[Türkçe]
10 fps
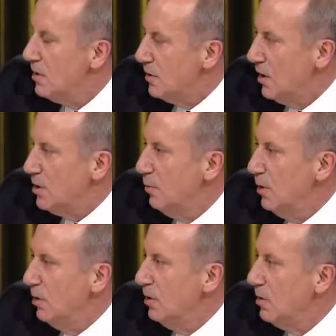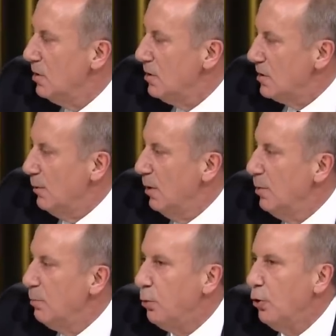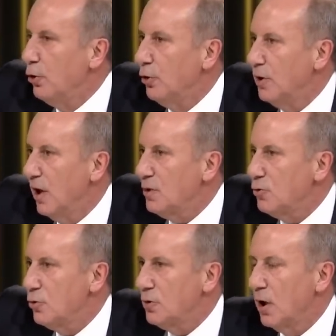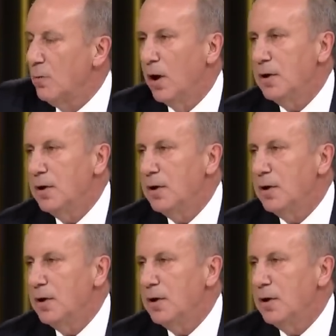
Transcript: seçimin sebebi buydu diye suçlarım.